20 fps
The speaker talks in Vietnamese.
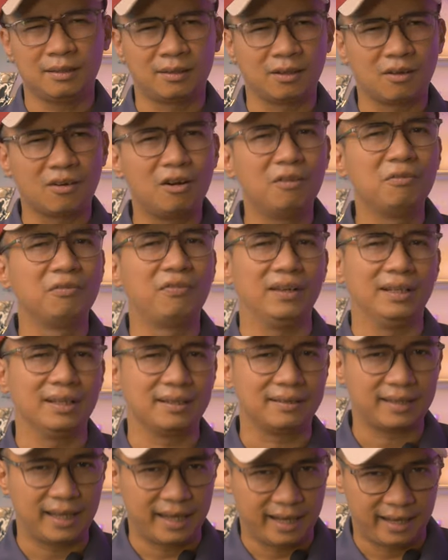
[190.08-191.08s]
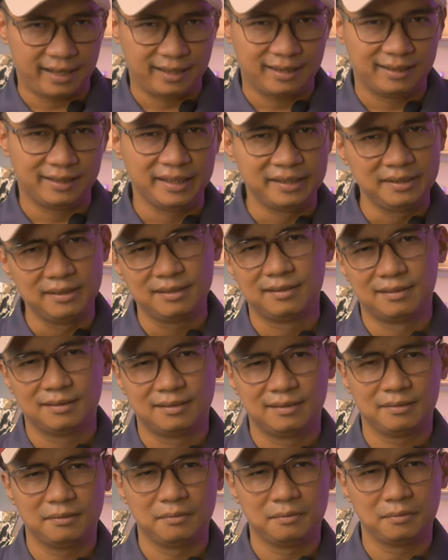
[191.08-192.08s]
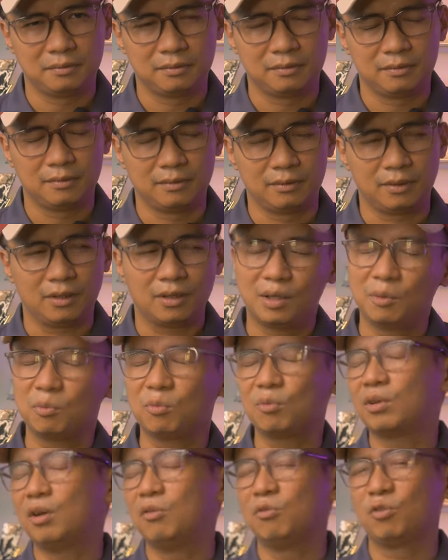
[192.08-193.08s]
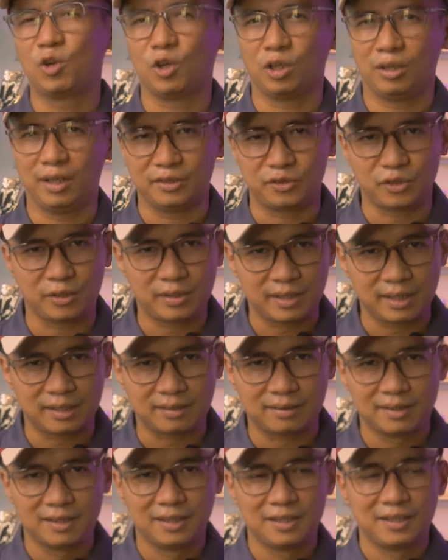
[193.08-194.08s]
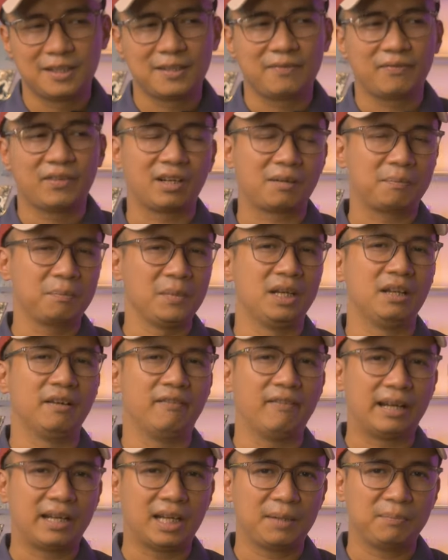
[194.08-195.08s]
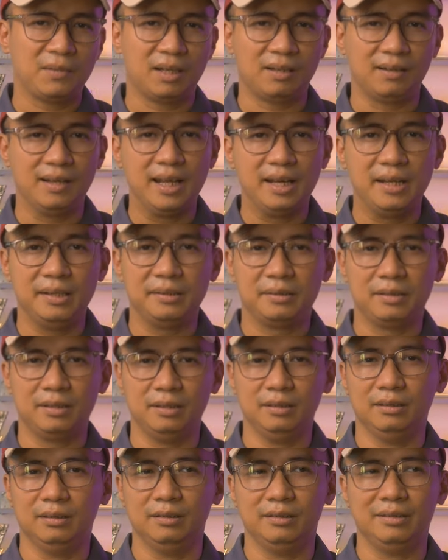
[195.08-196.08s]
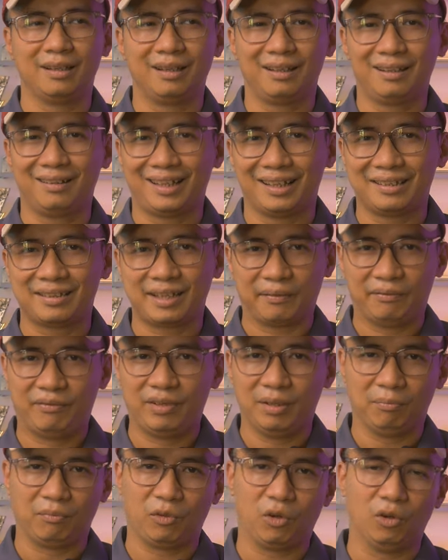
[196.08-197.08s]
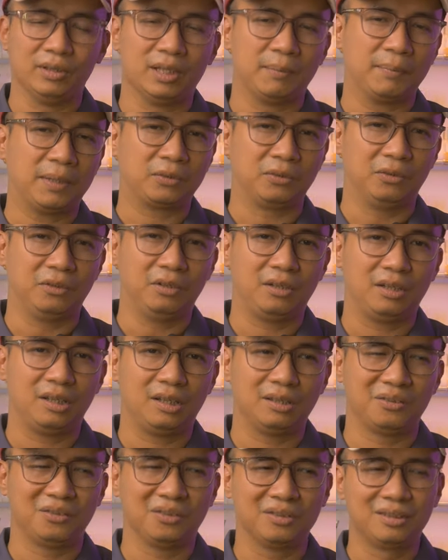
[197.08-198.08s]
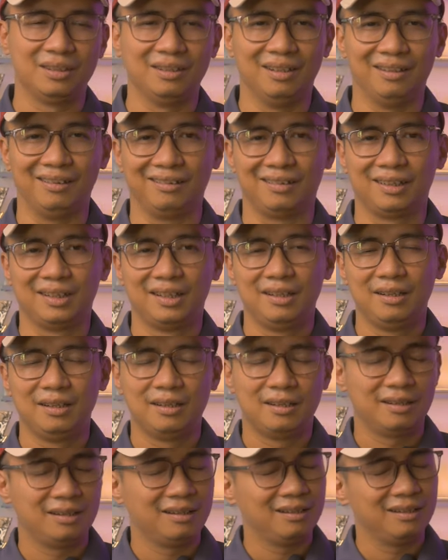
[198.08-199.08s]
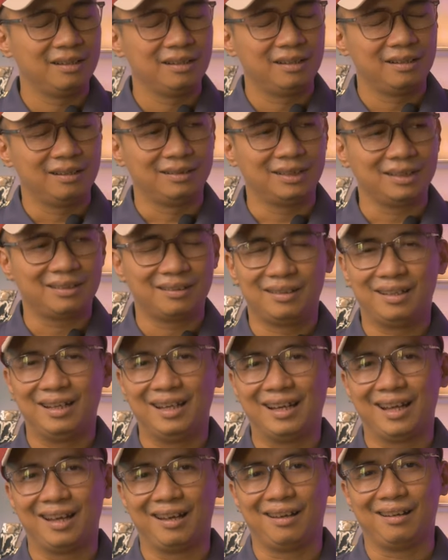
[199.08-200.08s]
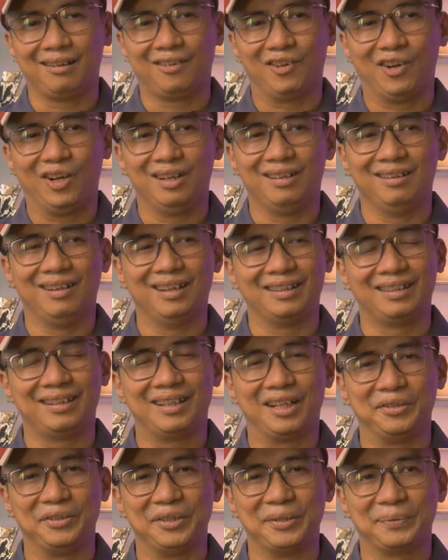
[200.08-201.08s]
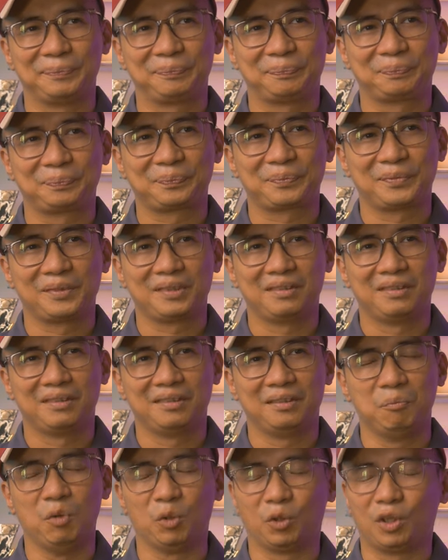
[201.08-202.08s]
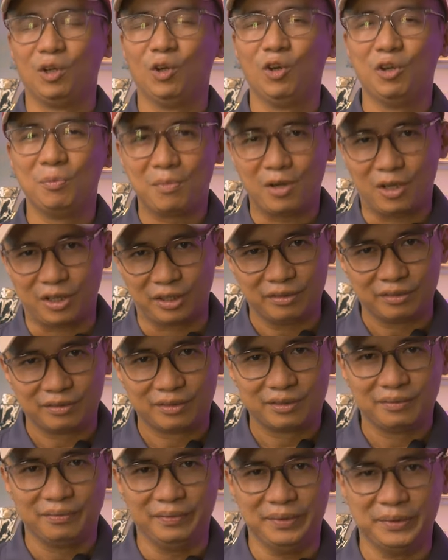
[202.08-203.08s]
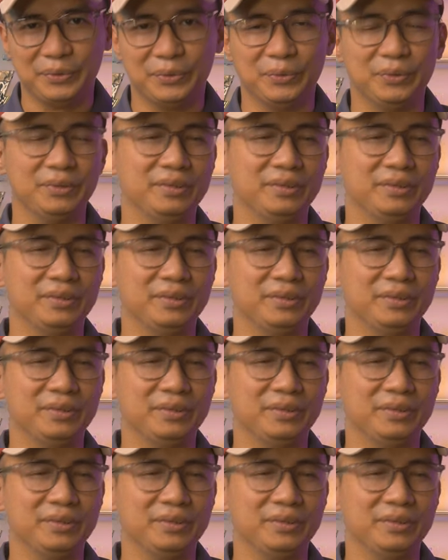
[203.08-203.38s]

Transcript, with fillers: nó không phải là tệ thế nhưng nó cũng không còn là xuất sắc và đặc biệt là vài năm gần đây thì những cái sản phẩm có ra mắt của họ nó thường rất là gọi là thế nào nhỉ một cái lối mòn ví dụ